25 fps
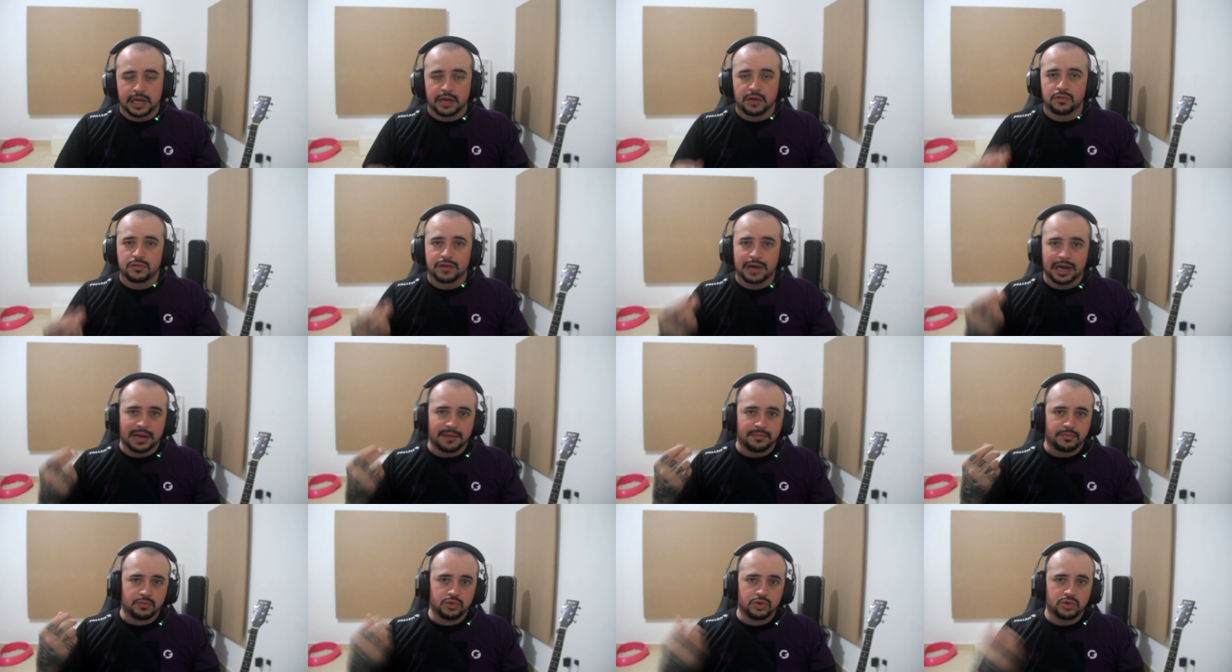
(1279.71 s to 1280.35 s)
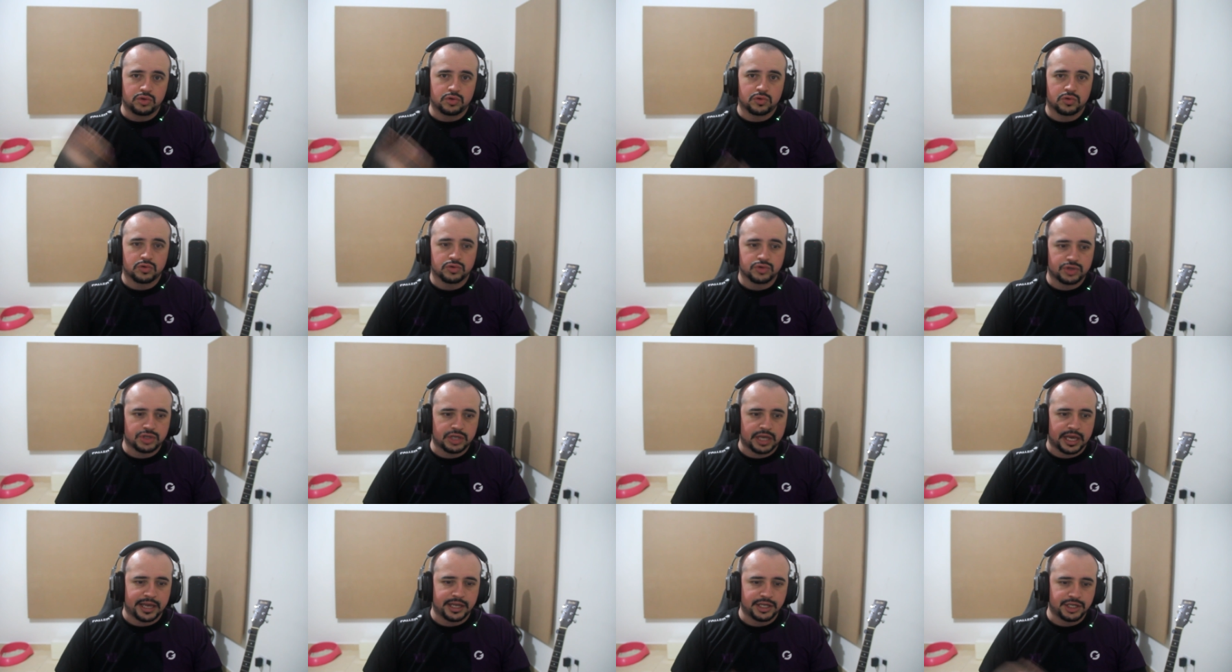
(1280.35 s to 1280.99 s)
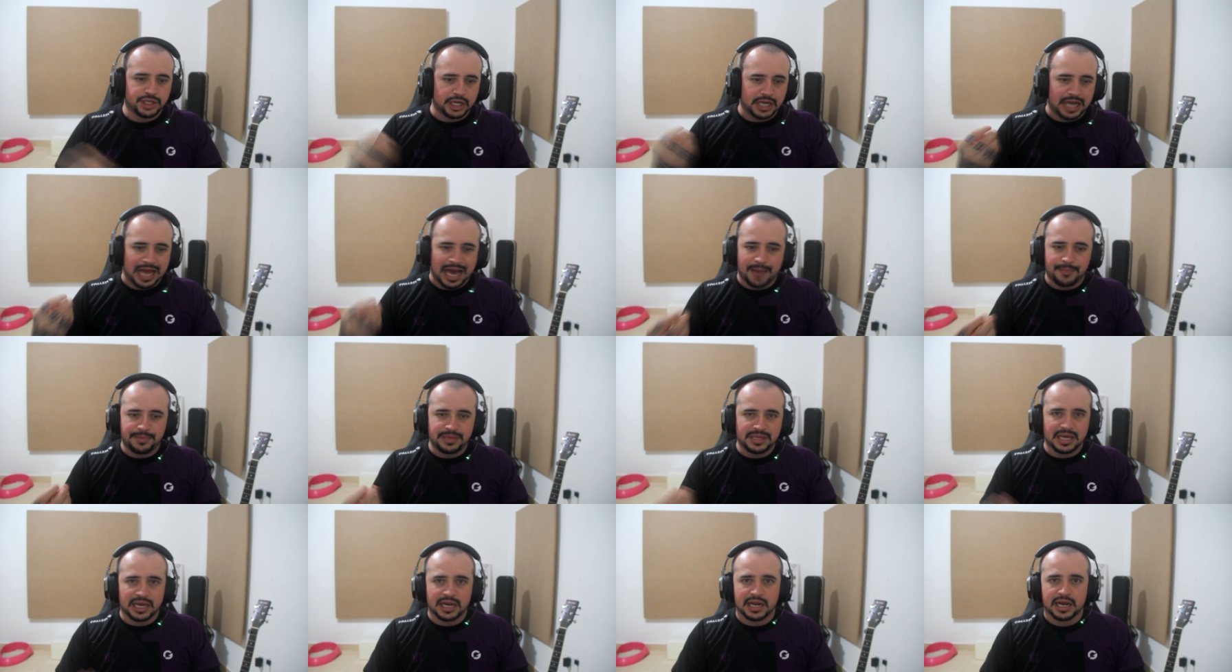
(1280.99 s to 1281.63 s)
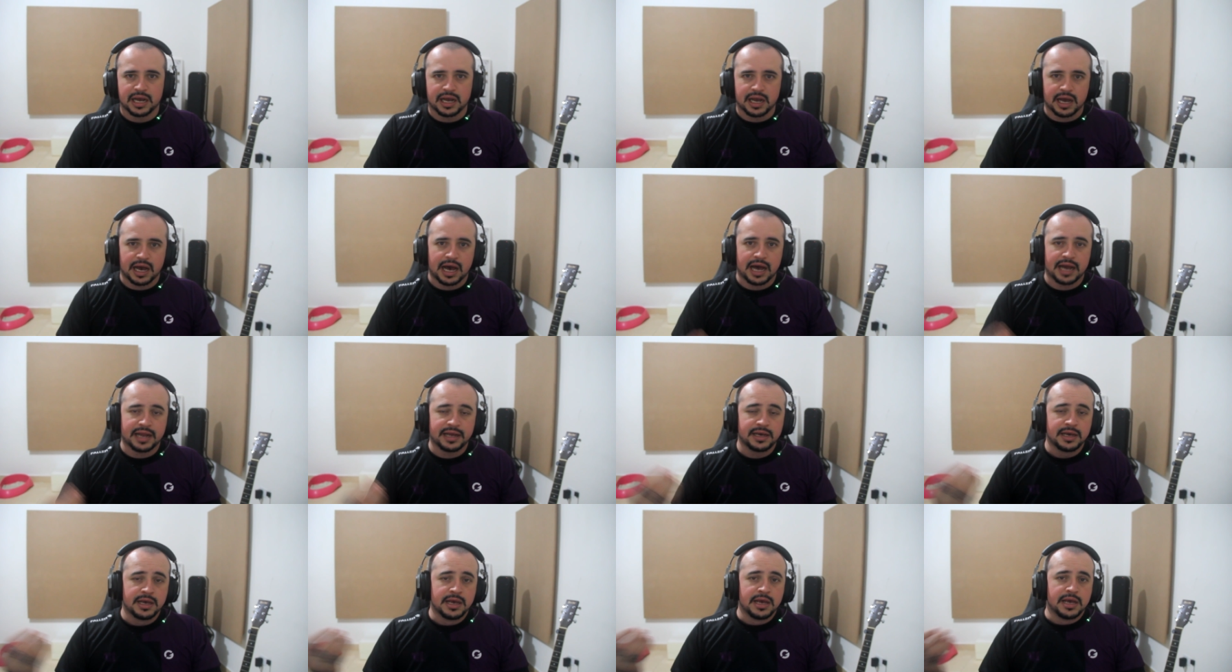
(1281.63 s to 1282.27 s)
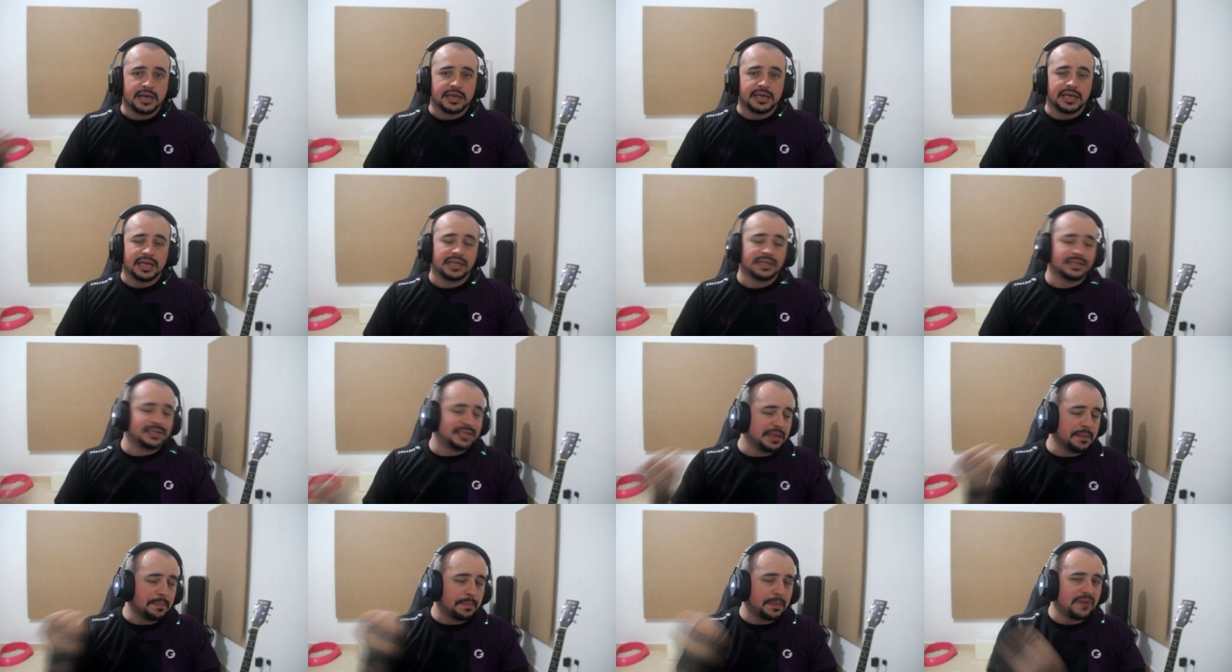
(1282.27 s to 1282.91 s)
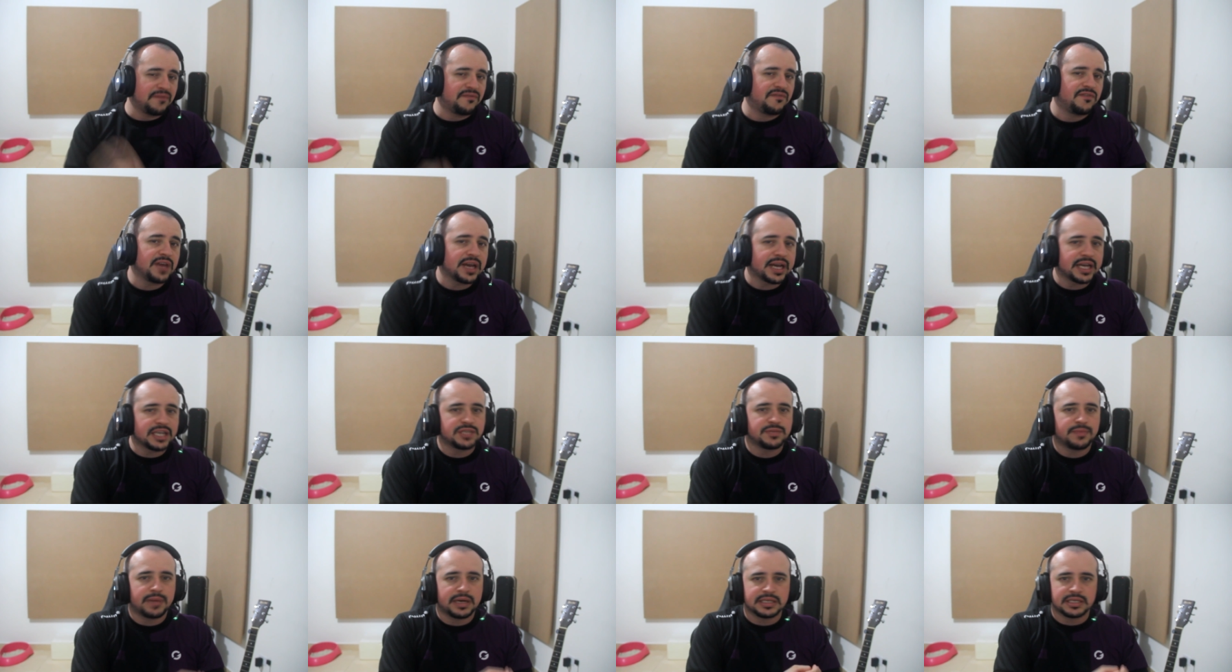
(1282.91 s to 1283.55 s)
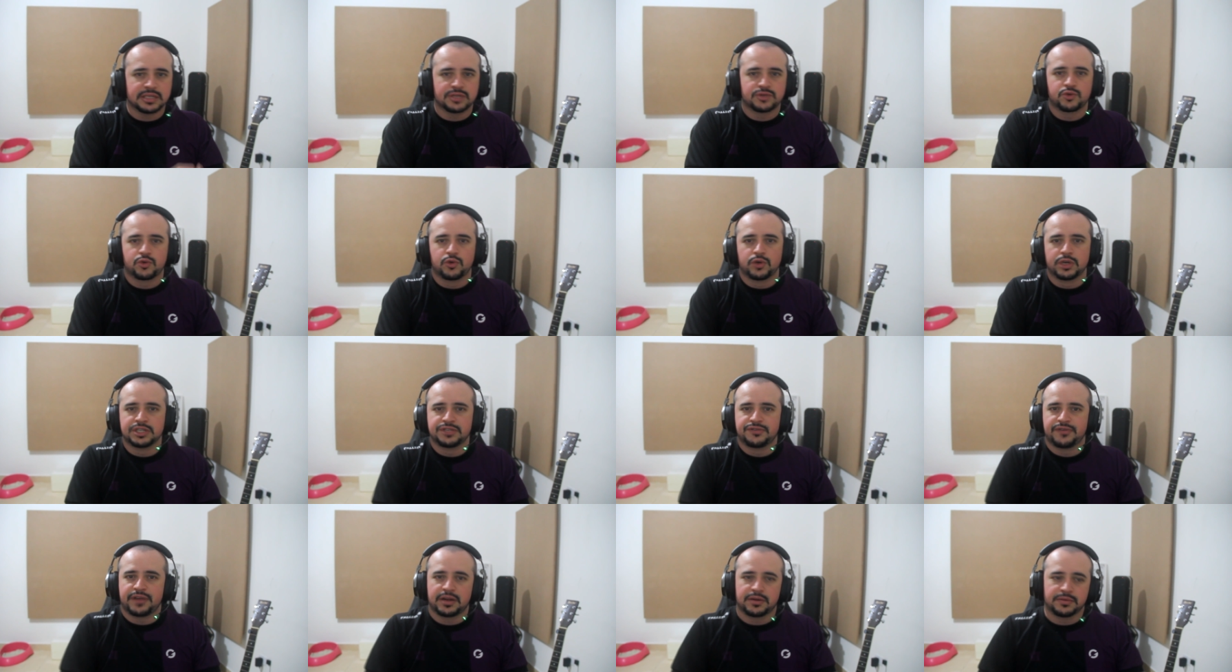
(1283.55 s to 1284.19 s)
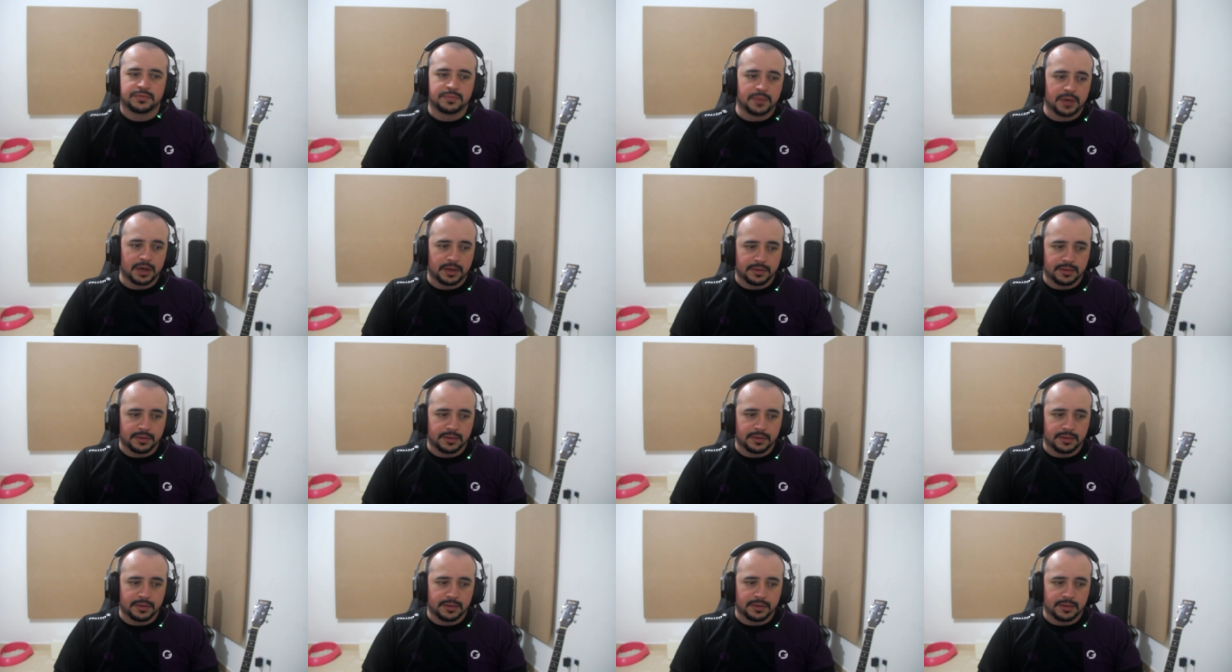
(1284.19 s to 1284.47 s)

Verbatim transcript: Ele é um cara muito consciente, ele abre e dá na cara e ele simplifica demais as coisas, velho.